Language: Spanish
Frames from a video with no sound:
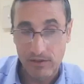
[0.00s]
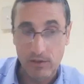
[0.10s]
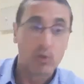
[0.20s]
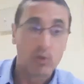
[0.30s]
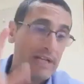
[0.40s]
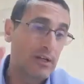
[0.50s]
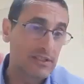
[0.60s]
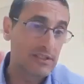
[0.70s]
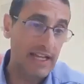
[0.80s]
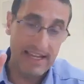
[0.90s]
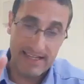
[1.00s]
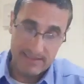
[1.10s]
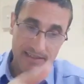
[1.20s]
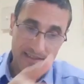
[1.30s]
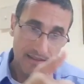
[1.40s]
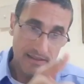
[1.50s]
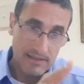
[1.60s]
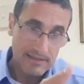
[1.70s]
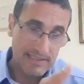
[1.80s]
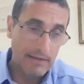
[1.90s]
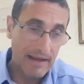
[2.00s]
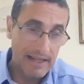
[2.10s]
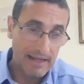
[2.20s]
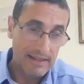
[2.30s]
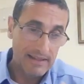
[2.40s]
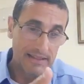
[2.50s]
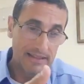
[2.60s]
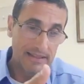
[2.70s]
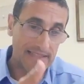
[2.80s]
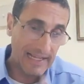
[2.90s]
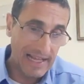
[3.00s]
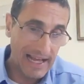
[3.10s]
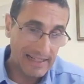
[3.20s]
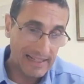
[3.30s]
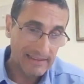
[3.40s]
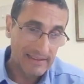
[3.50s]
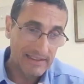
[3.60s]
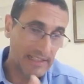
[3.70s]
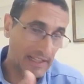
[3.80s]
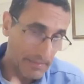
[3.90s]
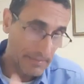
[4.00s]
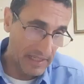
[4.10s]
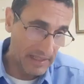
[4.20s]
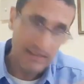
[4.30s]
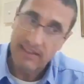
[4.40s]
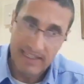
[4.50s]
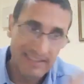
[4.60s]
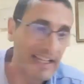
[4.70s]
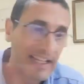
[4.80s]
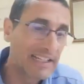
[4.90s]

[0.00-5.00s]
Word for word: Una cosa es salvar, sacar, redimir, es salir de